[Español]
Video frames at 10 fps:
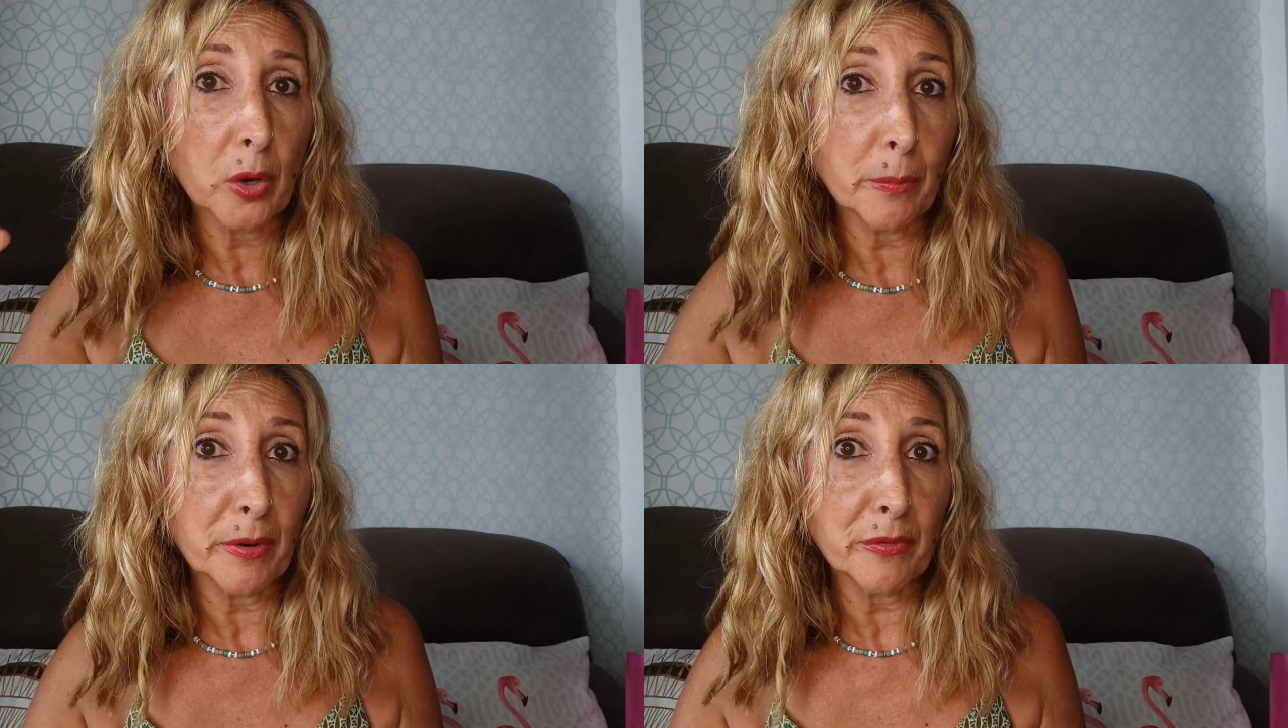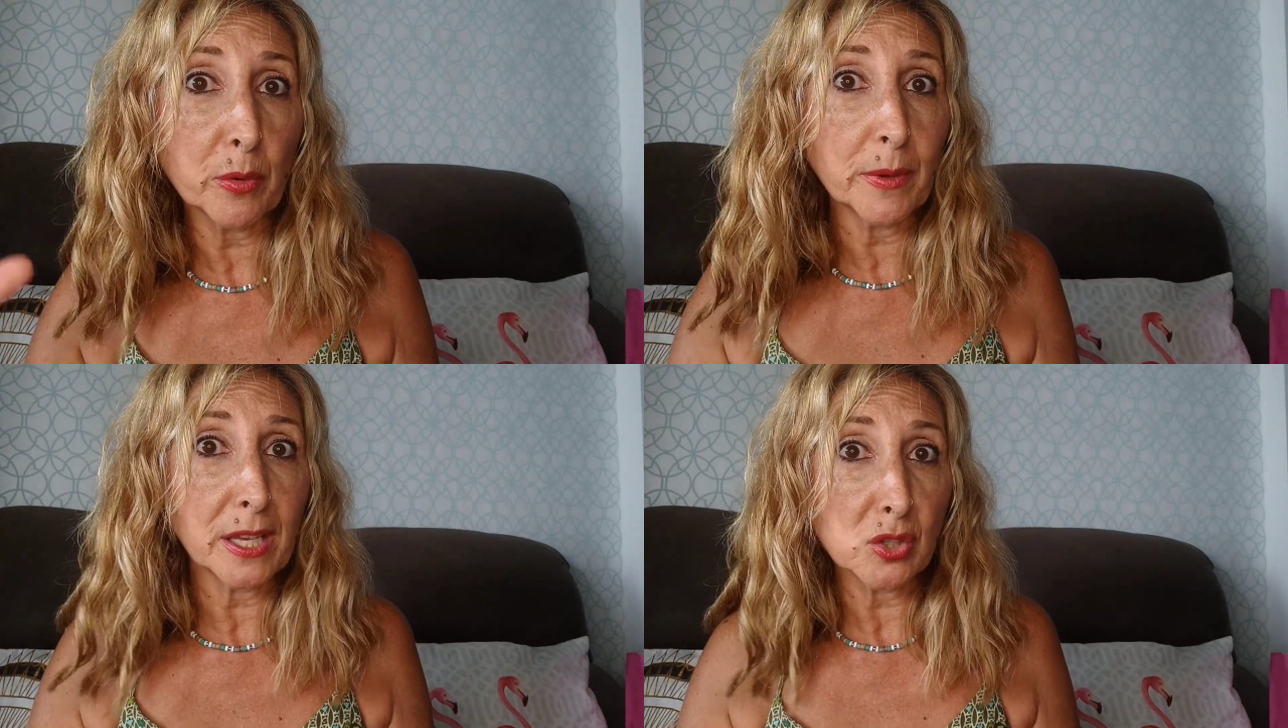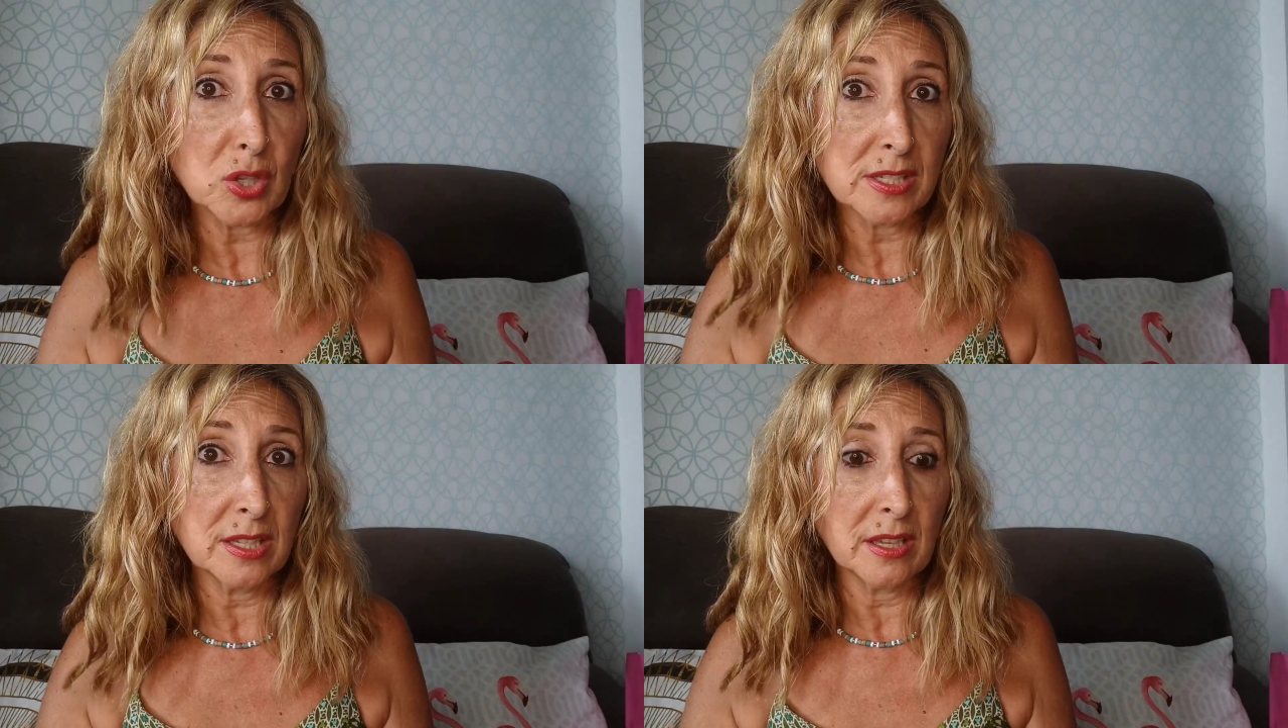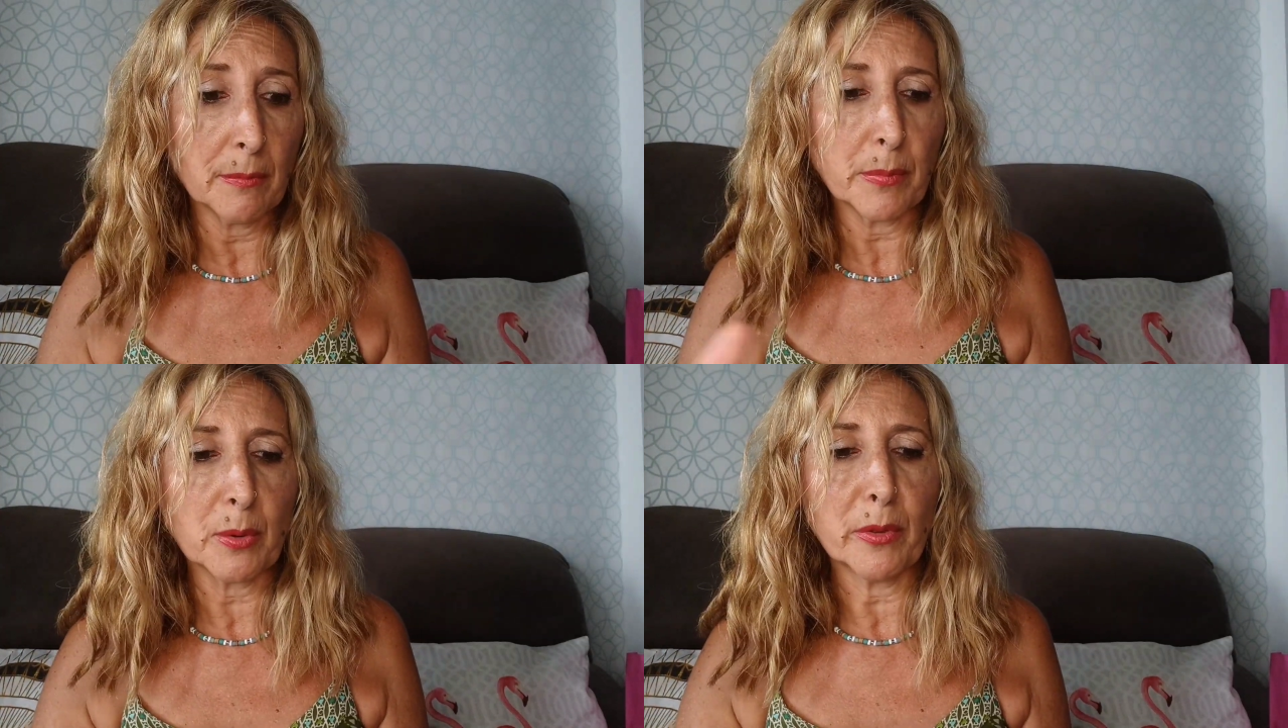los perfumes y eso así
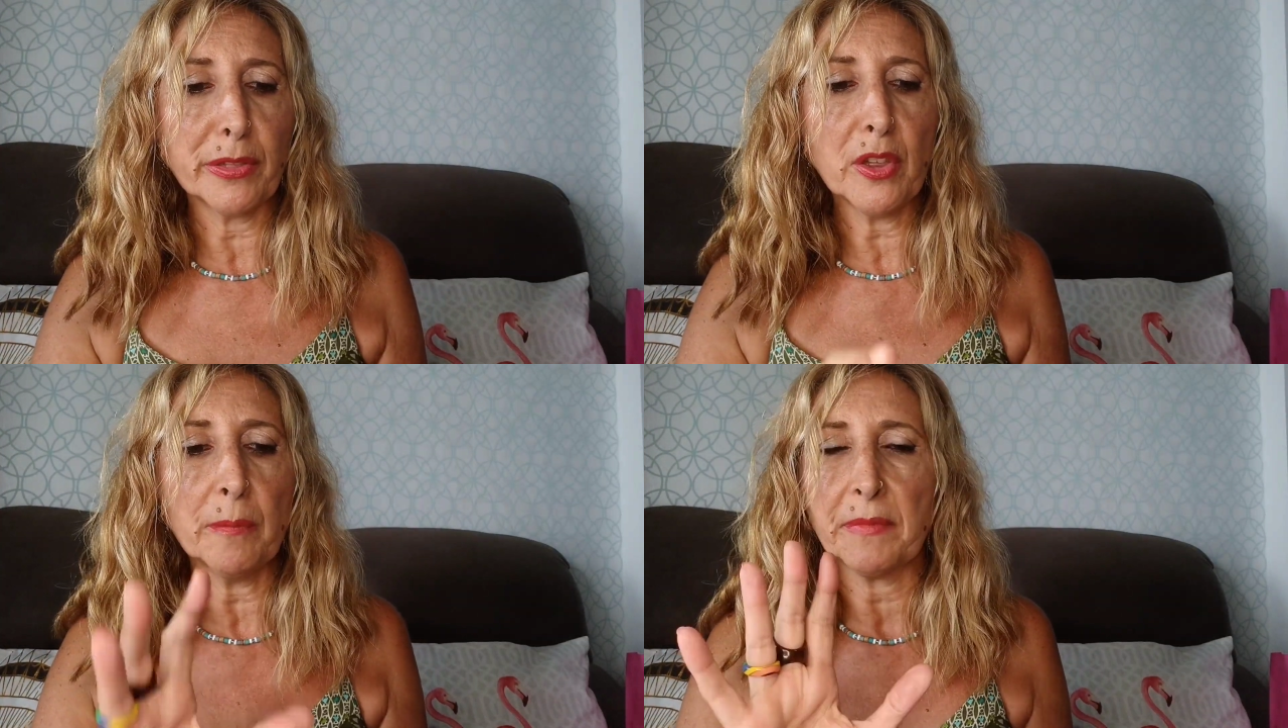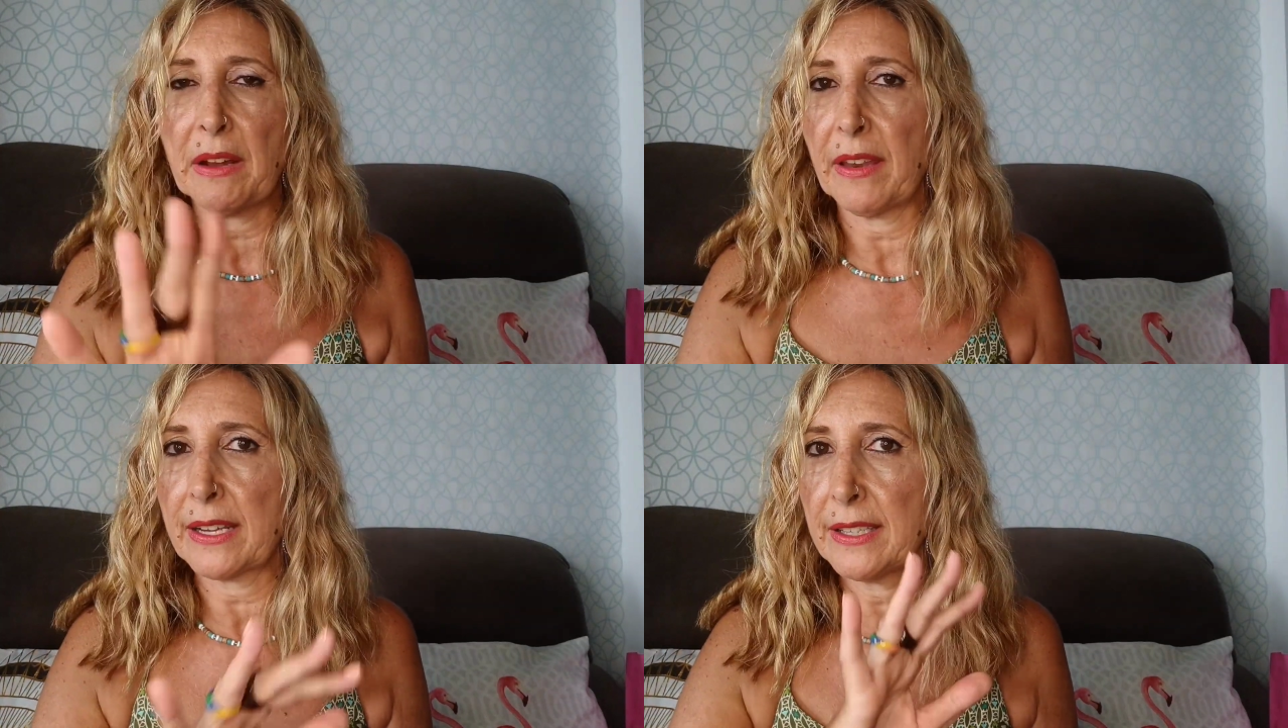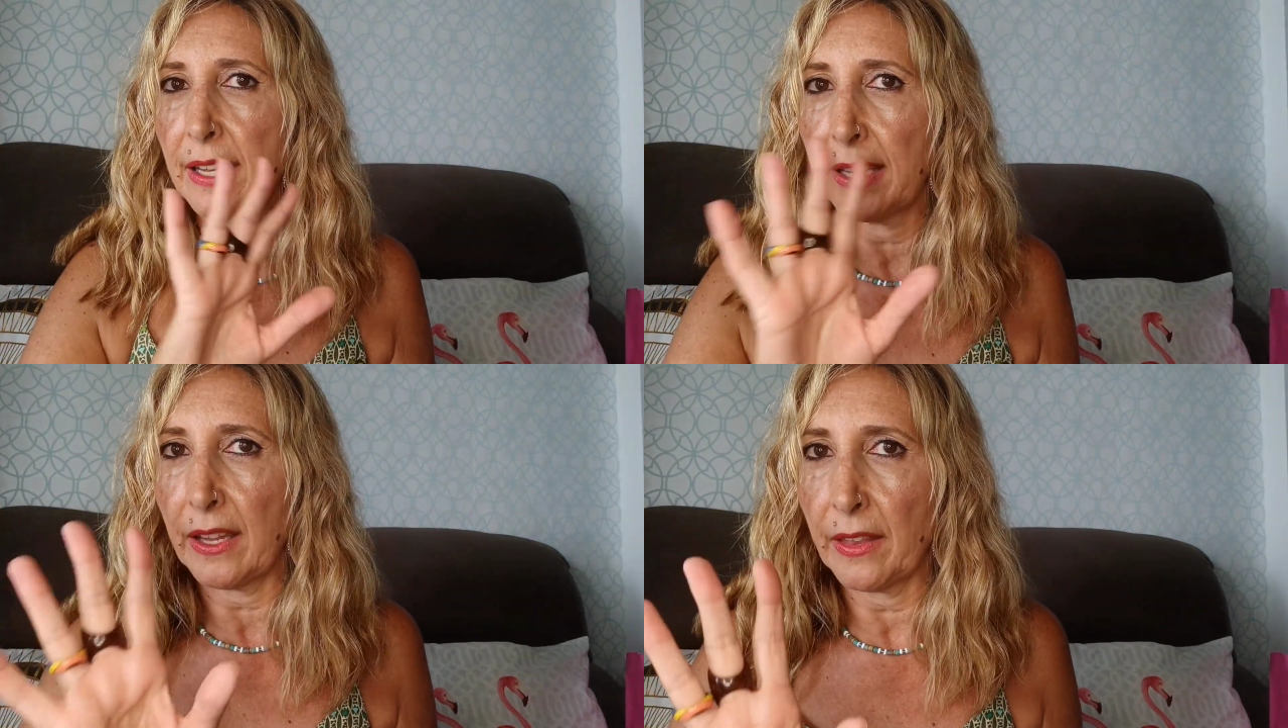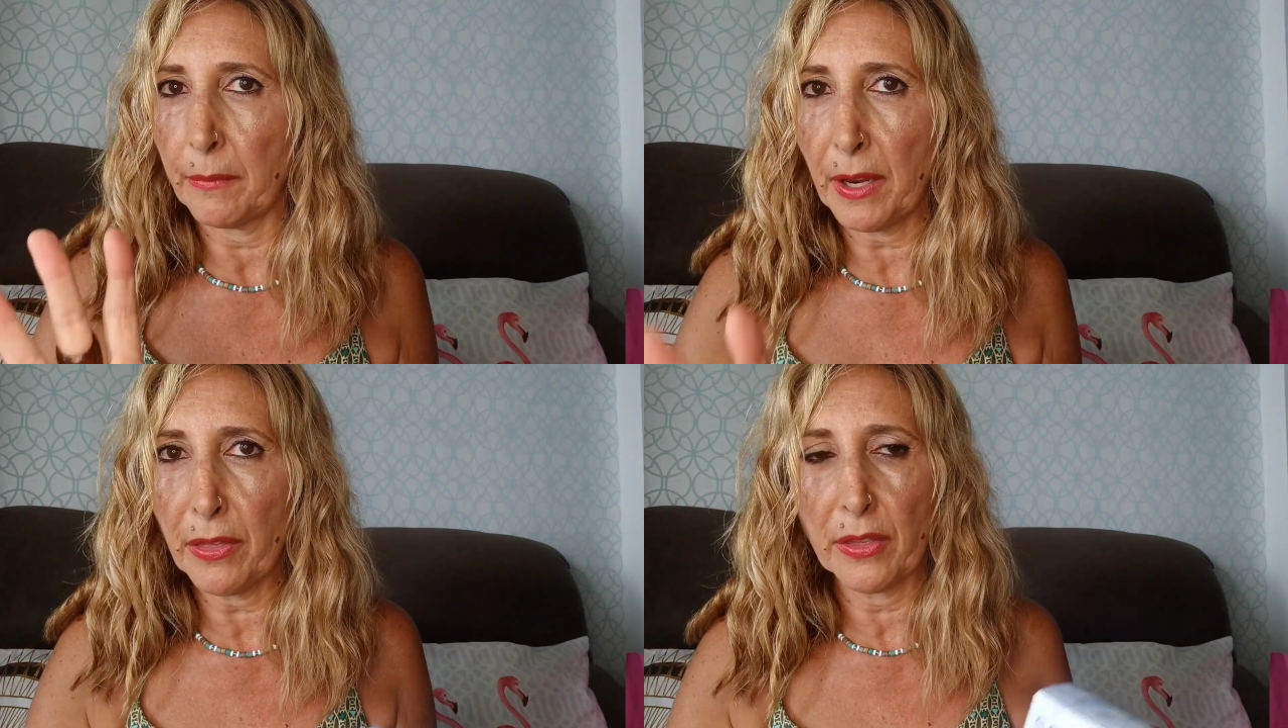en promoción. La verdad que está genial de
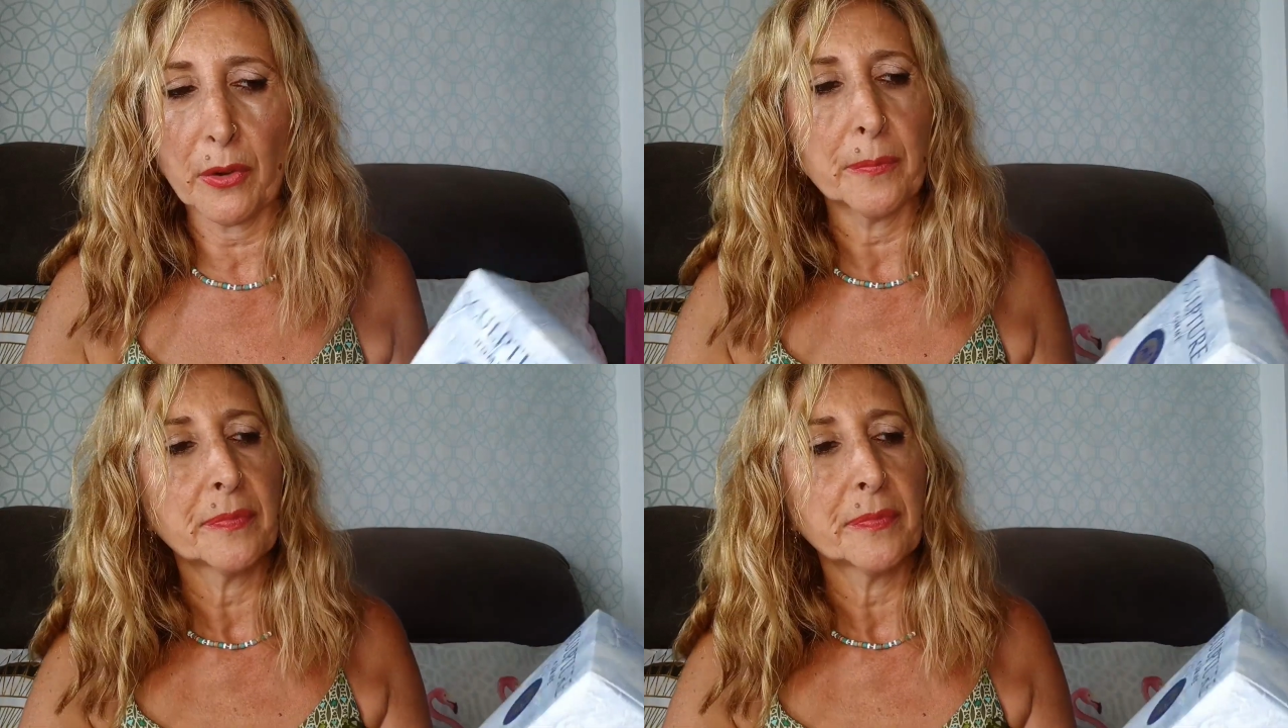precio.